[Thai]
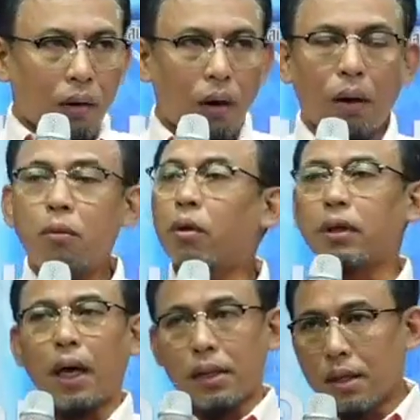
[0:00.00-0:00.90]
ความห่วง
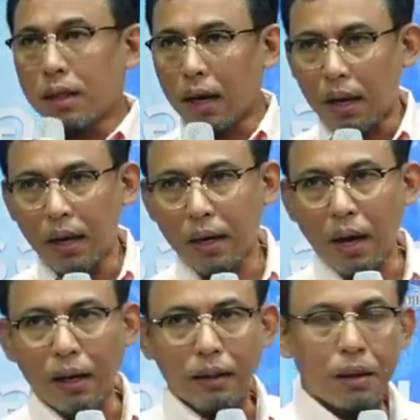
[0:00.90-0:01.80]
ใยซึ่งกันและกั
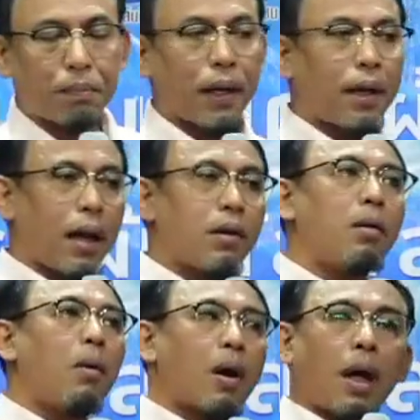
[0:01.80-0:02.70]
นจะไปไหนก็
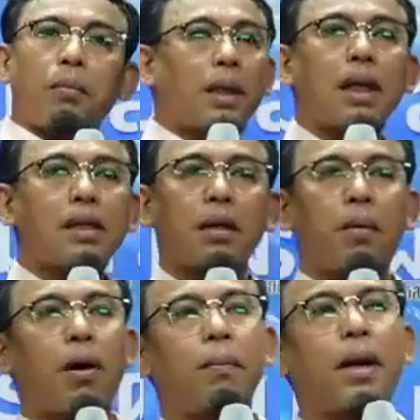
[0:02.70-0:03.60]
บอกกันไม่ใช่เฉ
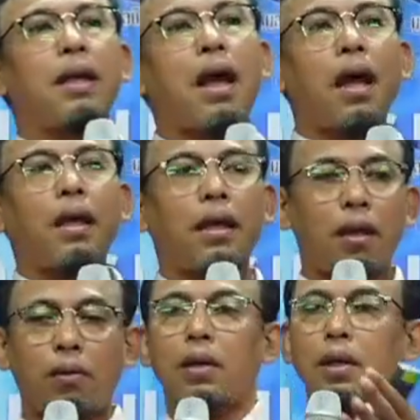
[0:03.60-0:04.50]
พาะภรรยาอย่างเดี
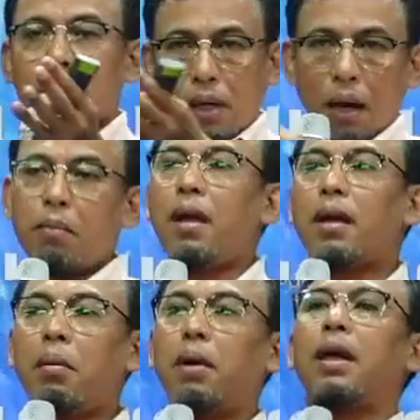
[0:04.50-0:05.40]
ยวสามี
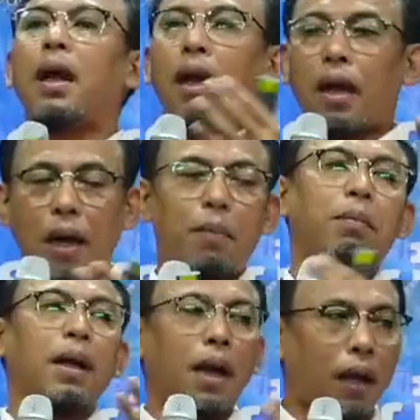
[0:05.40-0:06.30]
ก็เหมือนกันนะครับ
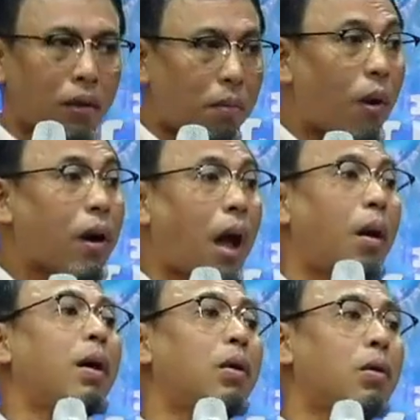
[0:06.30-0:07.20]
ไปไหนก็บอกกล่าว
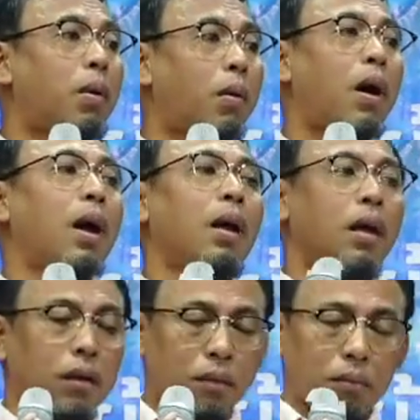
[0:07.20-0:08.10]
ให้รู้เพราะว่า
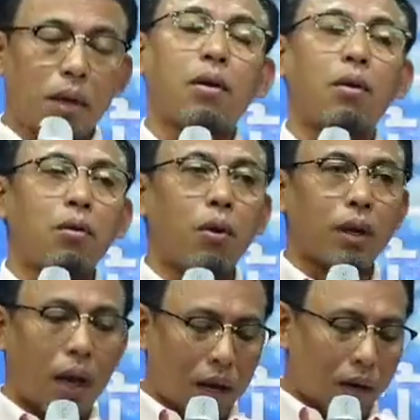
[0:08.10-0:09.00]
มีคนห่วง
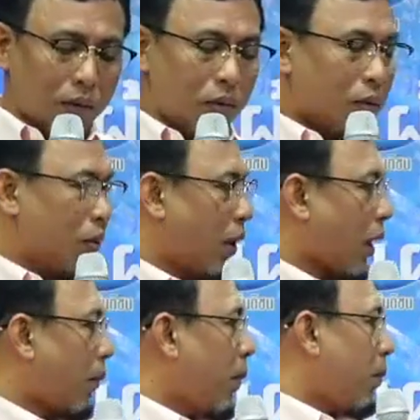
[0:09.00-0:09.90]
ใยเราอยู่นะค
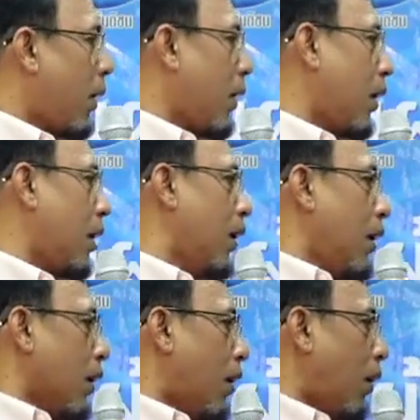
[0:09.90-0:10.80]
รับนี่เป็นเรื่อง
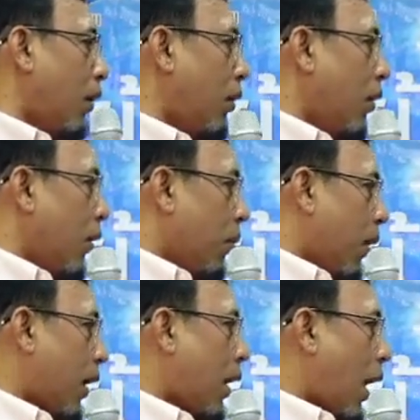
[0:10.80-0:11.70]
ของมา
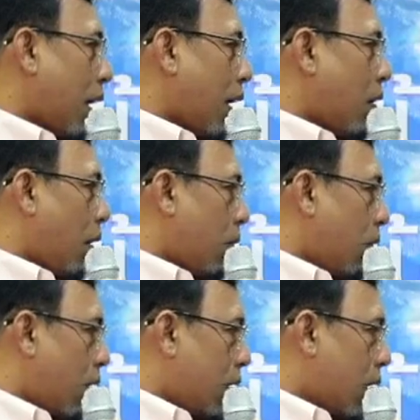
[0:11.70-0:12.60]
รยาทในครอบครั
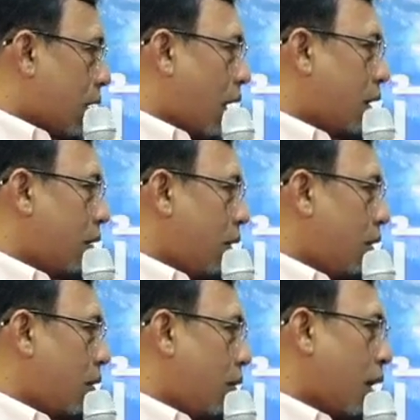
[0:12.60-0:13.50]
วที่จะใช้ชีวิต
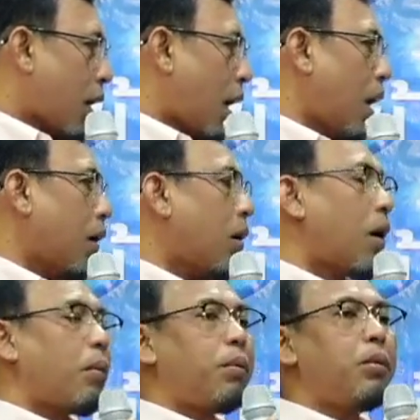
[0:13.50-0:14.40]
อยู่ด้วยกันแล้วก็
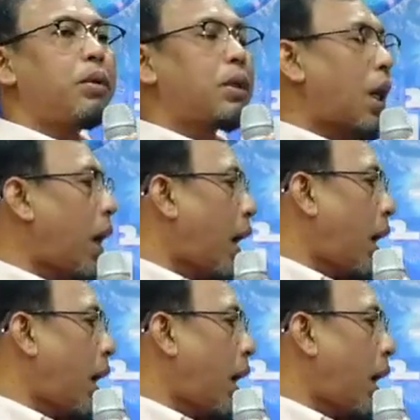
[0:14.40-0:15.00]
พูดจา